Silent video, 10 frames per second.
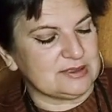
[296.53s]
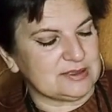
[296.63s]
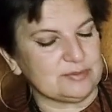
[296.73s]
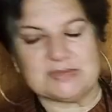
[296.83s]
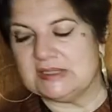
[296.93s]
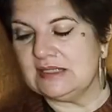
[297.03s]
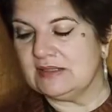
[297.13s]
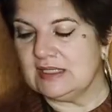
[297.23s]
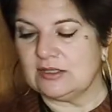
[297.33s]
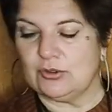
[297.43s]
Şimdi
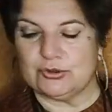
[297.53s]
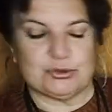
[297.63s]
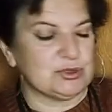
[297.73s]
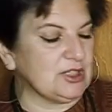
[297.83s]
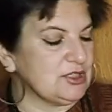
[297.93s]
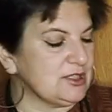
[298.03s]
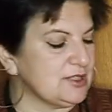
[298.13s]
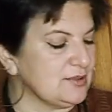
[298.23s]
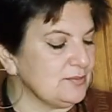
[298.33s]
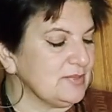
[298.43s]
sevgili
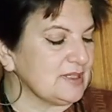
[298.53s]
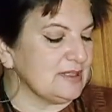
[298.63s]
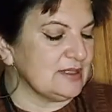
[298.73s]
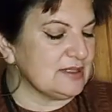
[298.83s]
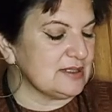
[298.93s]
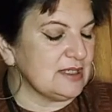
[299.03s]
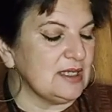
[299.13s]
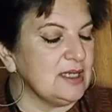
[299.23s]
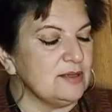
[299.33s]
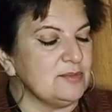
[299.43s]
koçtaşlarım bakınız.
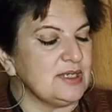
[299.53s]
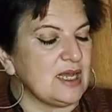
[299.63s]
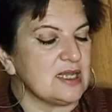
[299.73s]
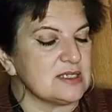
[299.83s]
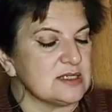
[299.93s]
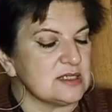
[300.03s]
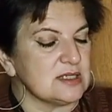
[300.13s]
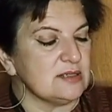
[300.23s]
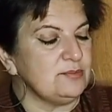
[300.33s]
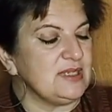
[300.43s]
Biraz
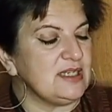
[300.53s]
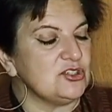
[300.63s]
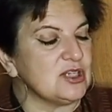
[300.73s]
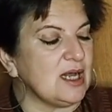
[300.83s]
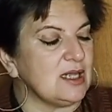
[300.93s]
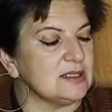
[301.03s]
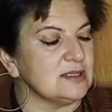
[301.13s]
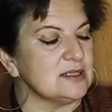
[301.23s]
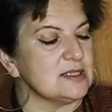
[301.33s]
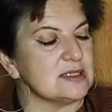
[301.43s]

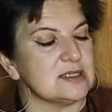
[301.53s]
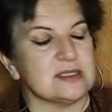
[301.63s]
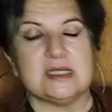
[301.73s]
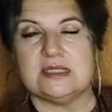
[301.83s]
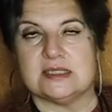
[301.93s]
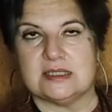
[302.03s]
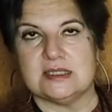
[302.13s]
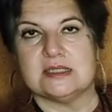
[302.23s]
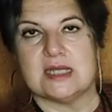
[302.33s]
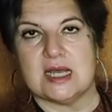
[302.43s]
bilinçaltınız
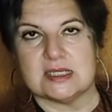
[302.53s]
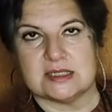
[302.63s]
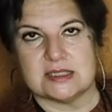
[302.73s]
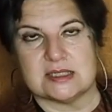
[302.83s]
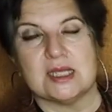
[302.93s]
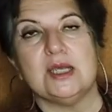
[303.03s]
tedirgin, rahatsız.